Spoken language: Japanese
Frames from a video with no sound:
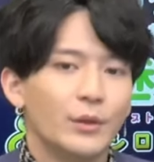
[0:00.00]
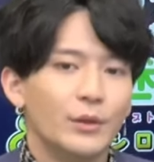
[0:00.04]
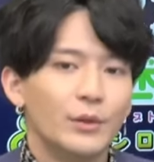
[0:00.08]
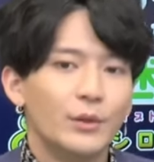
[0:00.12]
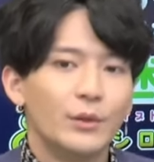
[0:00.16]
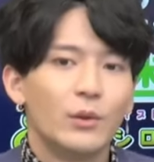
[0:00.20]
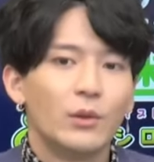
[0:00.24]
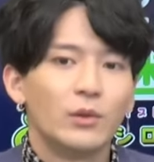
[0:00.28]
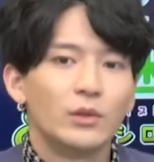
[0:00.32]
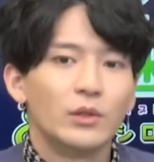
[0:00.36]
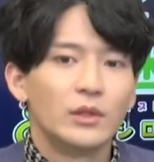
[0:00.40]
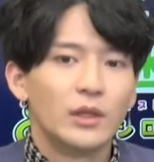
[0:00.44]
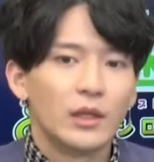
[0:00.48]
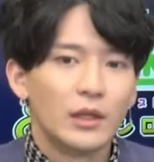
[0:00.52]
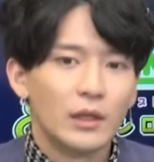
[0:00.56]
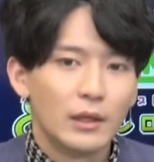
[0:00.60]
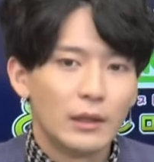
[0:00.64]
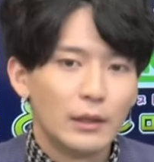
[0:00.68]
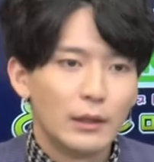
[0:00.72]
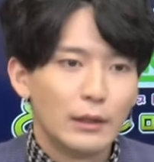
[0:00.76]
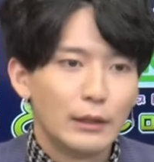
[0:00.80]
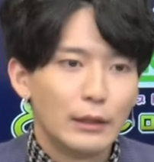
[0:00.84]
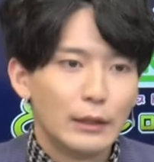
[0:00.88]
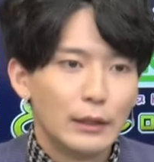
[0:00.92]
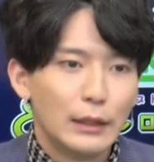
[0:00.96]
ことで
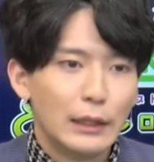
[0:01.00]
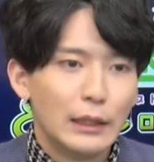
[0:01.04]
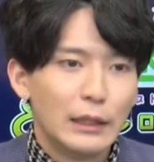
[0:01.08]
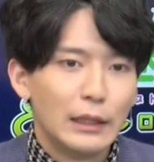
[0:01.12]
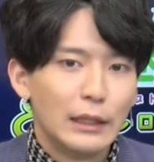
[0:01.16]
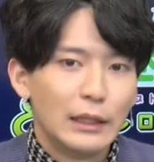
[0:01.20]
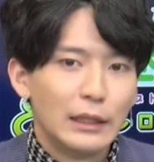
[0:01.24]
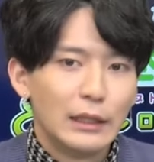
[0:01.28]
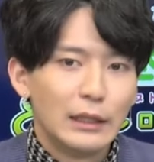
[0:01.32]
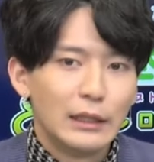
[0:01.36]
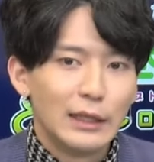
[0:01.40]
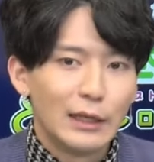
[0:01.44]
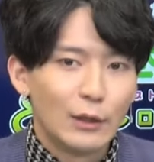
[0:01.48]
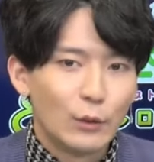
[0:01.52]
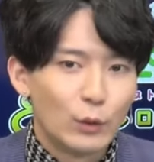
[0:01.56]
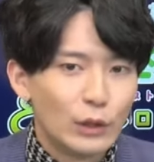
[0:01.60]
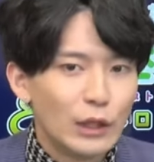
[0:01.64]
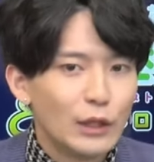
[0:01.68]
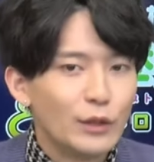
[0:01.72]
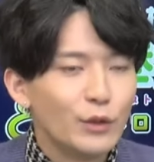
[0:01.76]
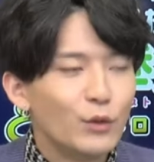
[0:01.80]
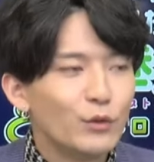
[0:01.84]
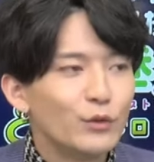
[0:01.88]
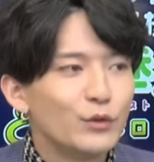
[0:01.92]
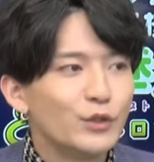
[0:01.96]
いやこんな
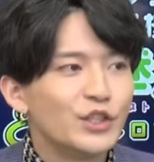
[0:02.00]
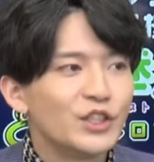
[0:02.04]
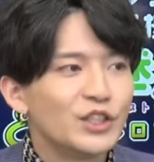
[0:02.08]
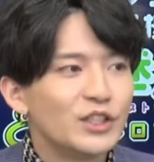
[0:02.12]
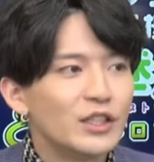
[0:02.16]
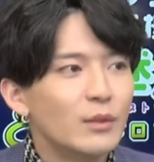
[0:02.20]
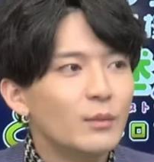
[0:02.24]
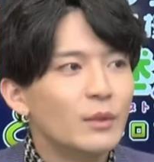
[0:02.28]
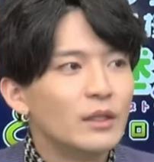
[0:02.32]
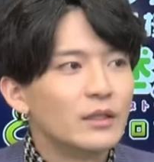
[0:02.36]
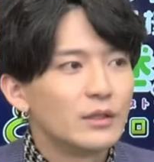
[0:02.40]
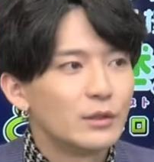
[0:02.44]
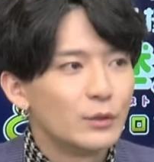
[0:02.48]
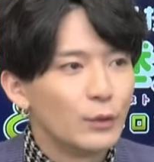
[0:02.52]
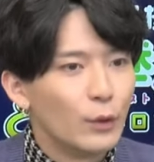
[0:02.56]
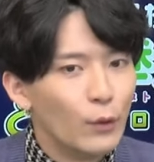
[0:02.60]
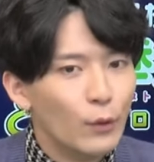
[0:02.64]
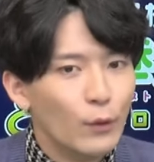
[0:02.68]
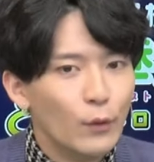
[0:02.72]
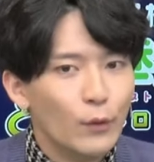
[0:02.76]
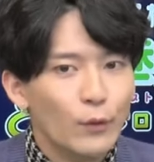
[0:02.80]
んよく知ってますよ